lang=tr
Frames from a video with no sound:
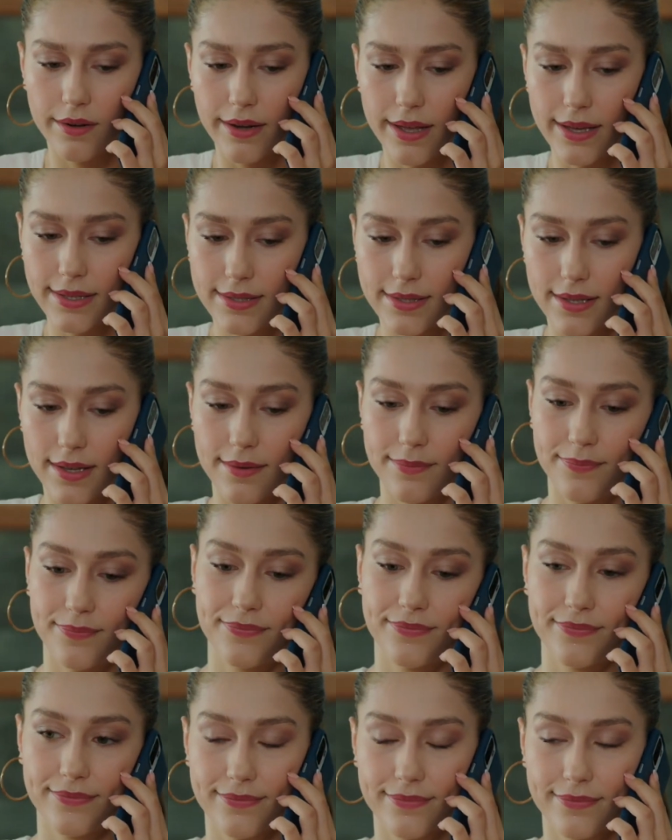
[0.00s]
Neyse.
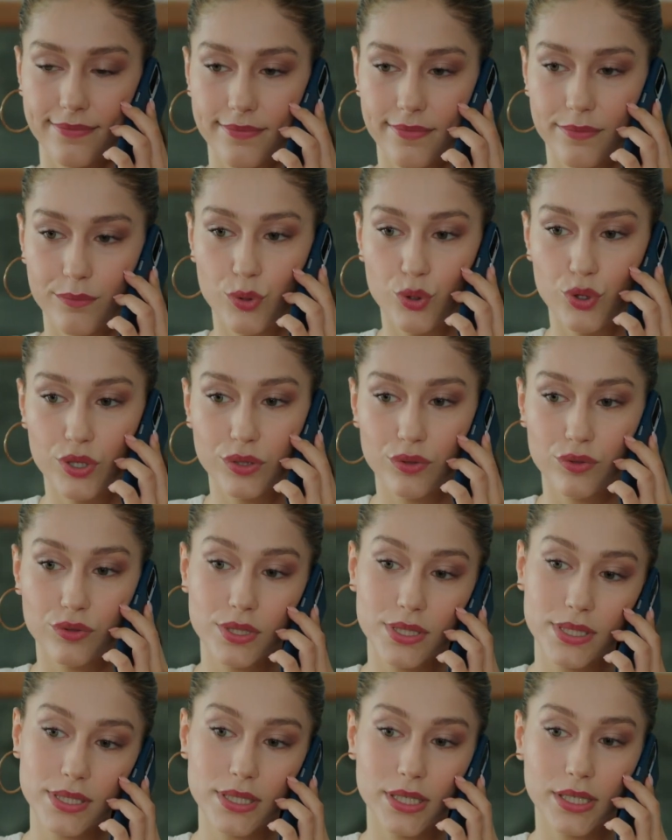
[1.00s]
Bora'nın
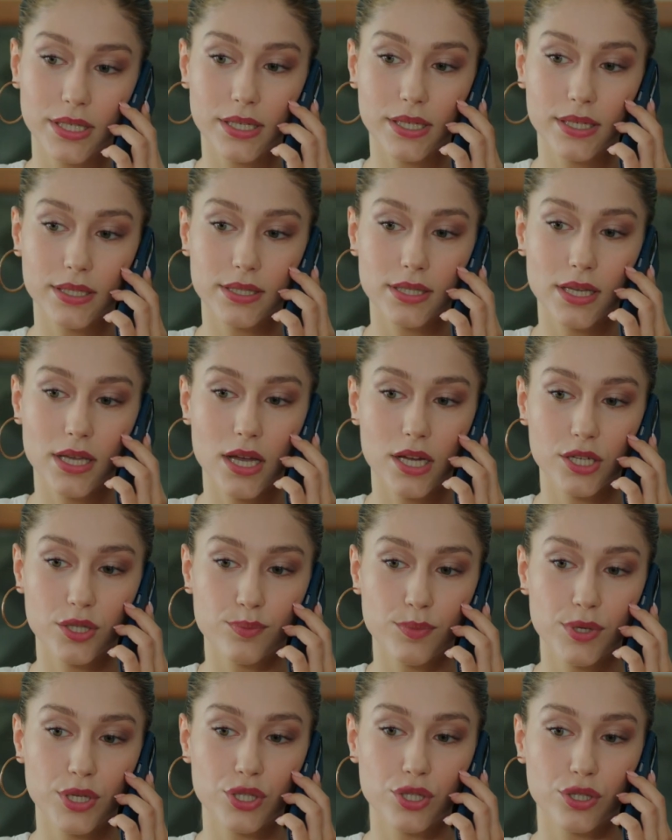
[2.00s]
odasındaki kasayı
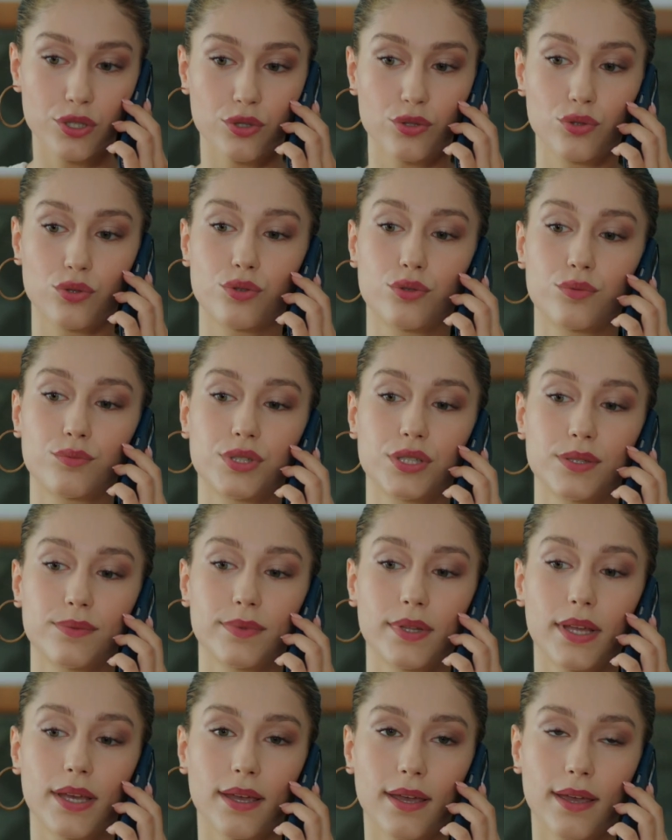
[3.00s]
açmaya çalışıyorum
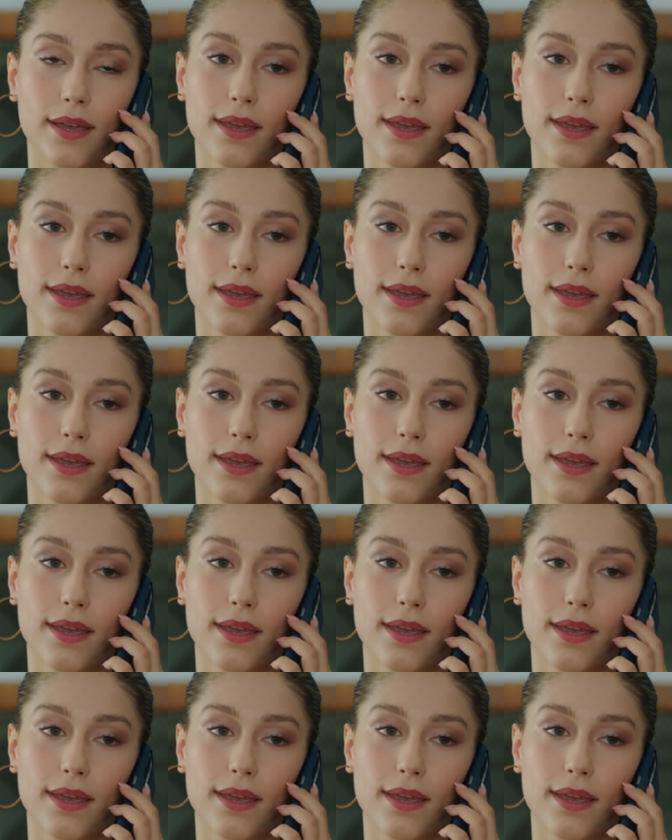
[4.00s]
şimdi.